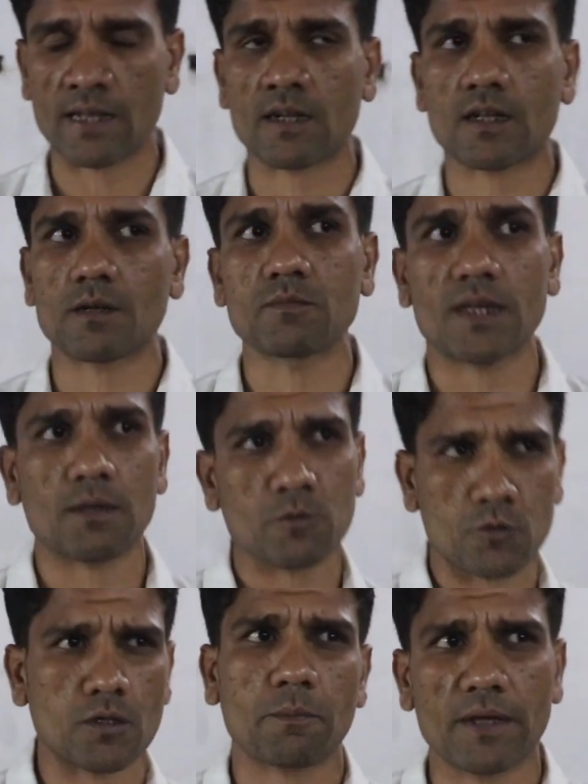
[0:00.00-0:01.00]
आ रहा रमजान में
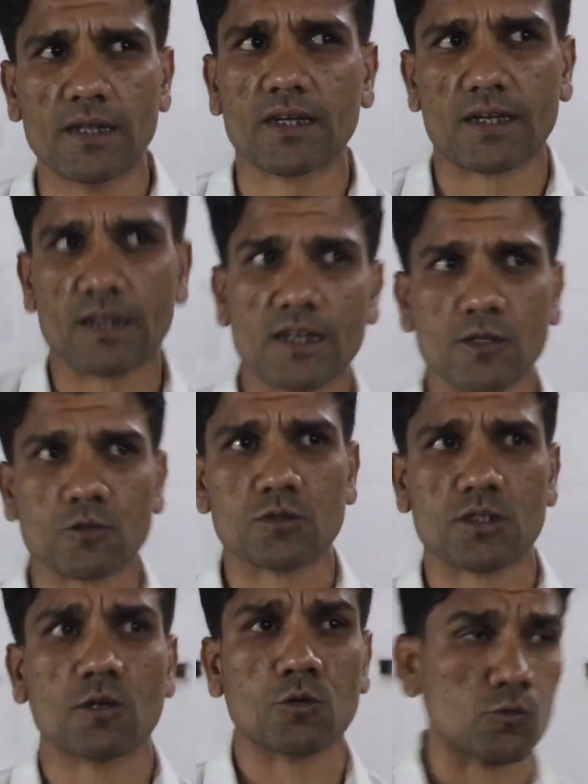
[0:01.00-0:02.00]
उससे पहले कर लेंगे तो
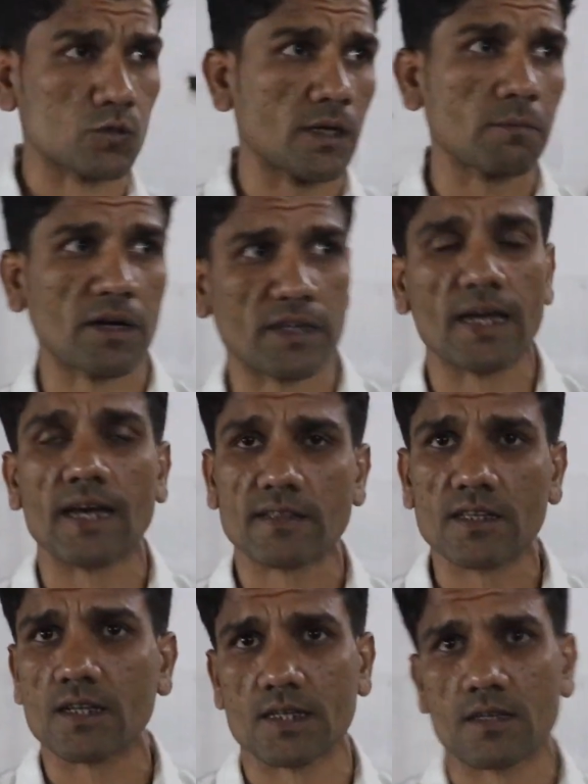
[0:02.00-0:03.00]
सही उसके बकरे
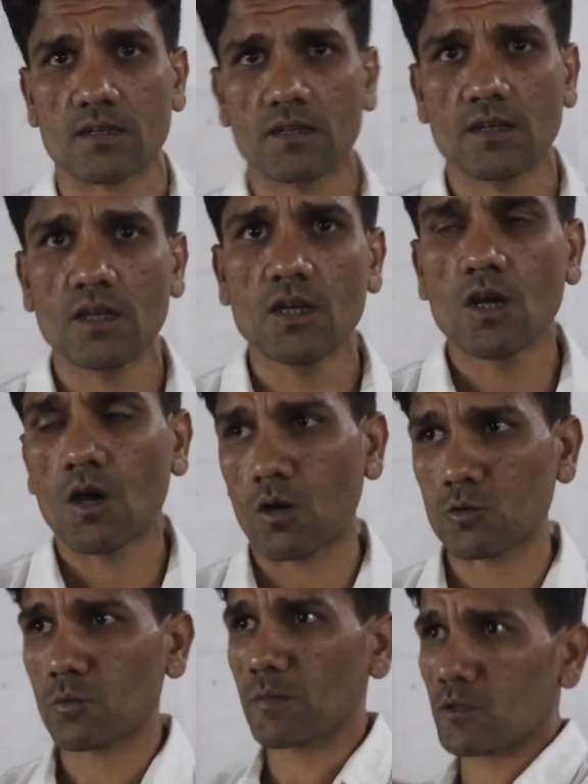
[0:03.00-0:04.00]
आते रहेंगे हम्म।
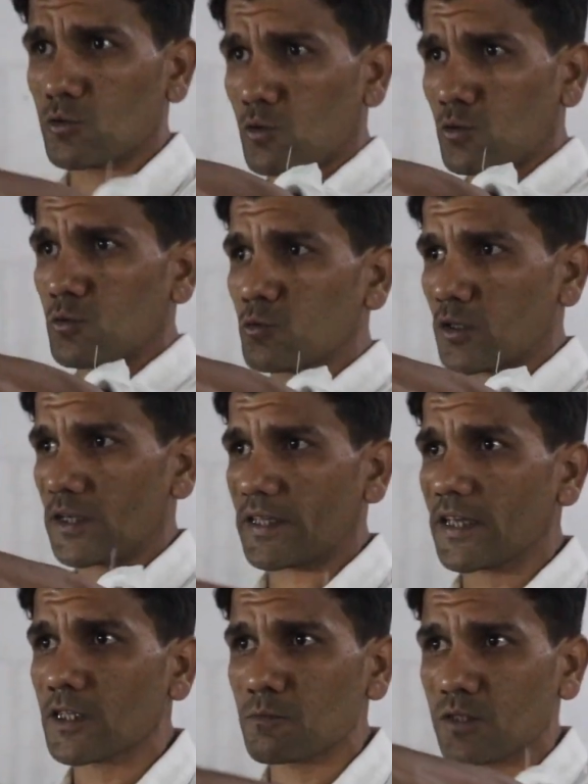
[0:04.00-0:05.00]
और जो मेरे जो दूसरे
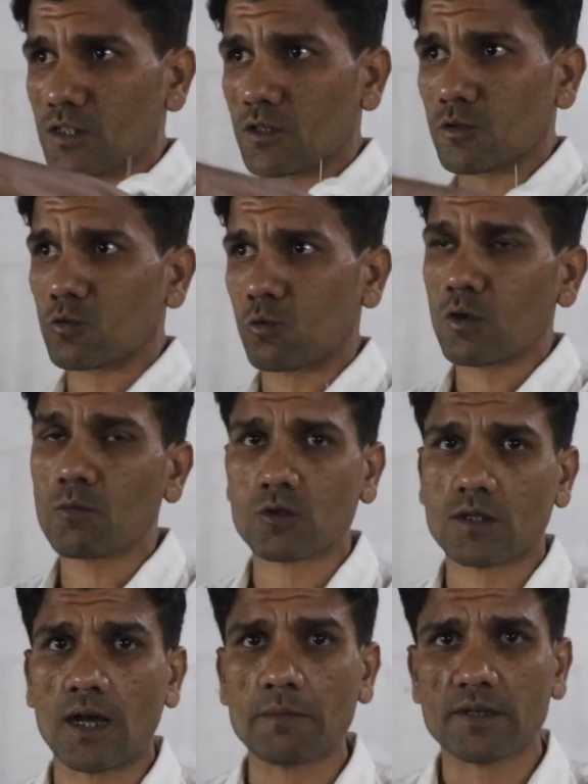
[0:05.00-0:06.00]
केज बीच के जो थोड़े बहुत
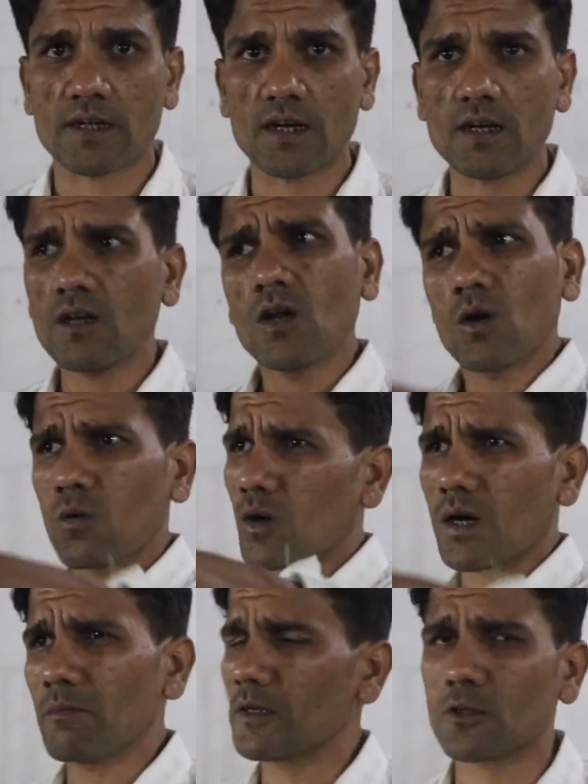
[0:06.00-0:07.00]
काम है ना हाँ हम्म। वो
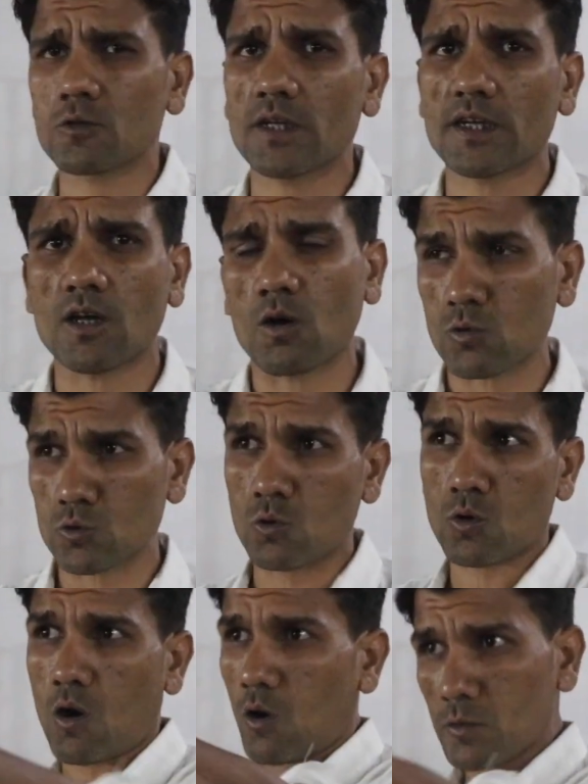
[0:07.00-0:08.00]
कंप्लीट हो जाएंगे और जो
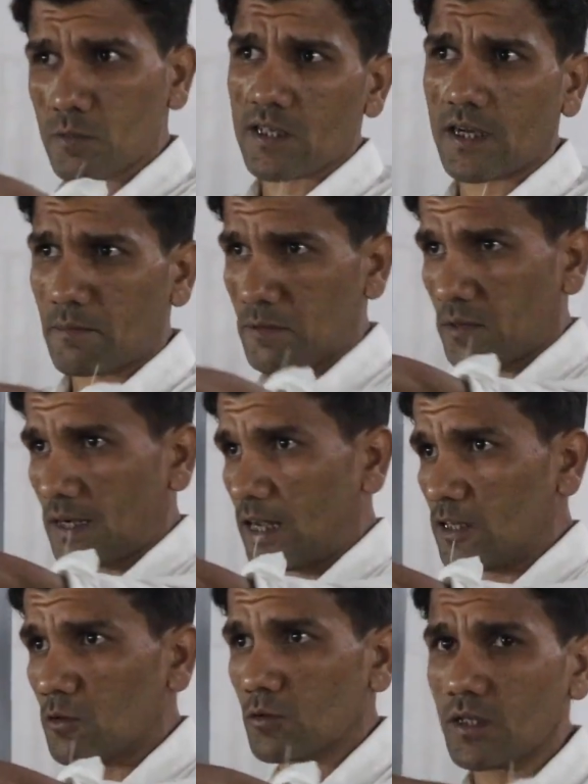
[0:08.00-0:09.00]
और भी जगह मेरे को
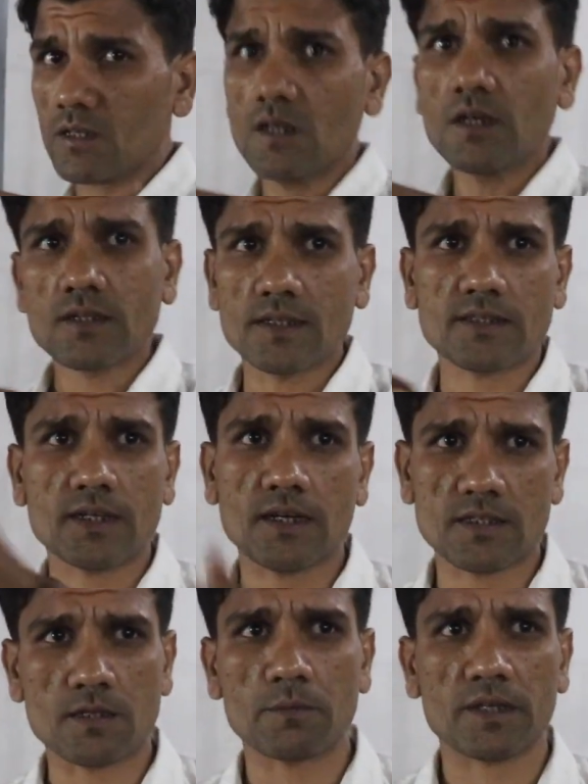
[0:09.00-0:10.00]
खाली हो जाए हम्म। जैसा
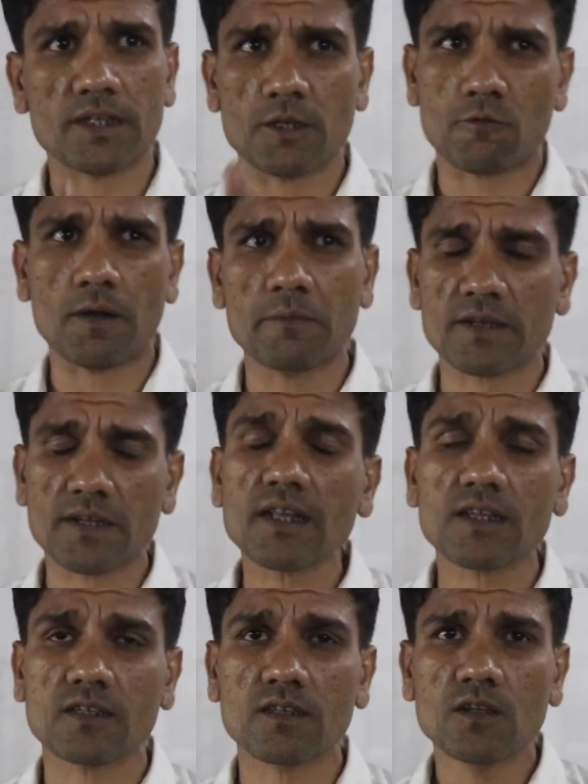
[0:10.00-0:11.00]
कस्टमर की रिक्वायरमेंट
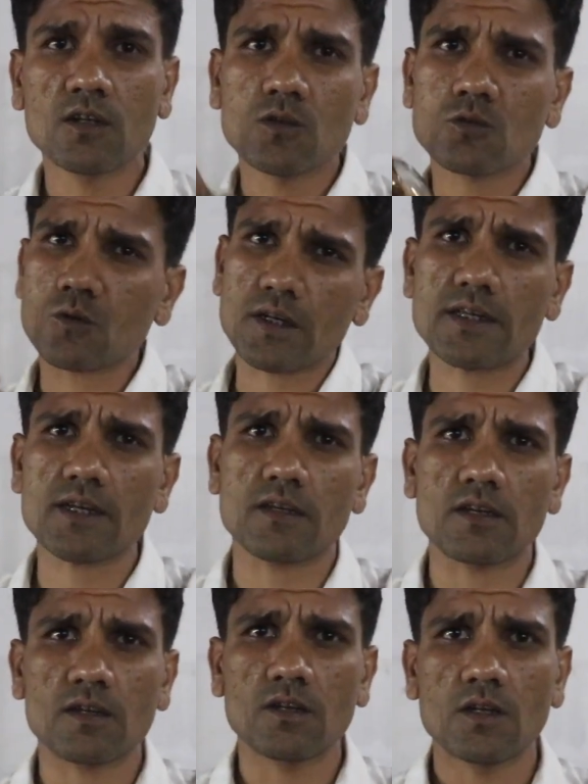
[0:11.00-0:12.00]
रहेगी तो
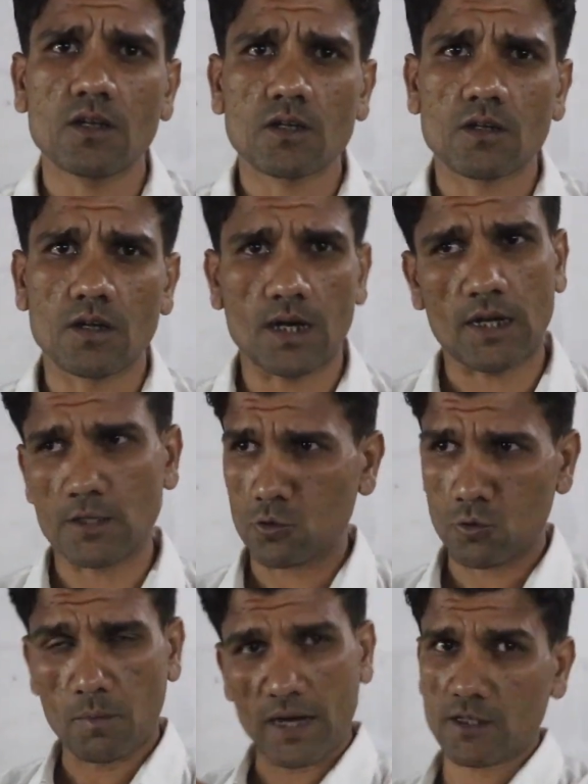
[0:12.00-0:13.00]
रखेंगे ओके हाँ नहीं
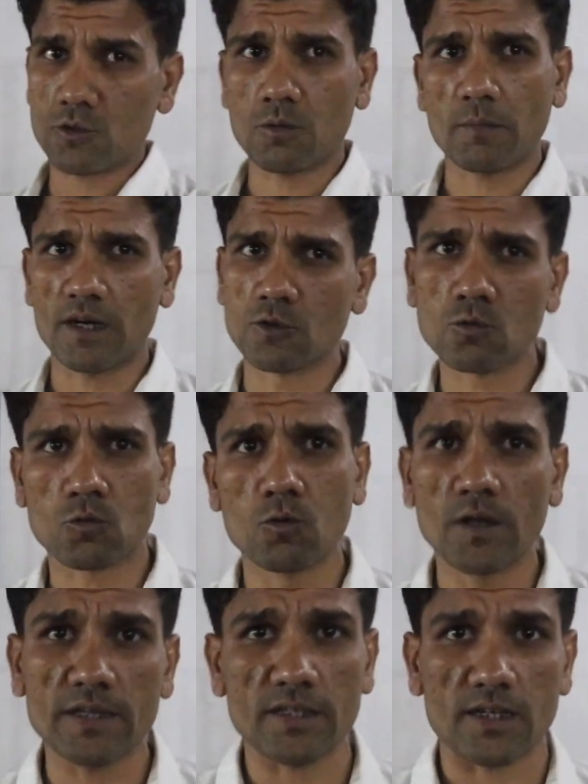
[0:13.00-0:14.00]
तो बाकी तो मैं अंडू
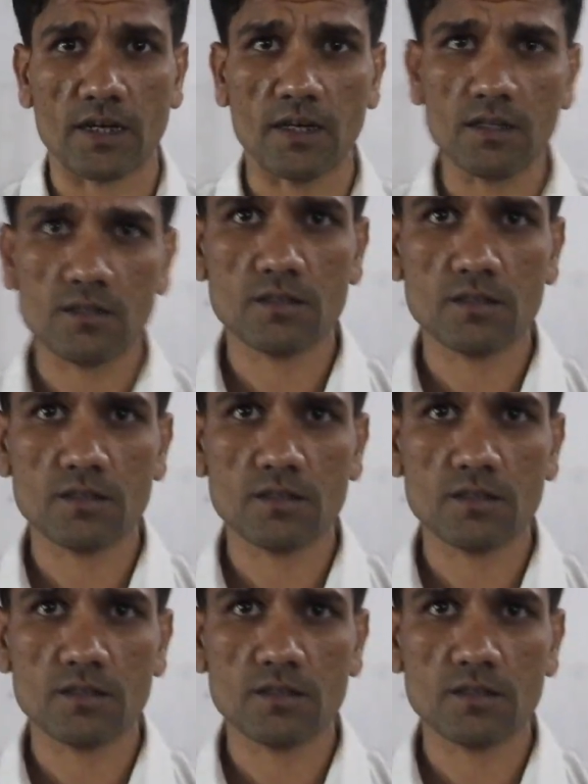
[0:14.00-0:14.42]
खुले ही है ना हाँ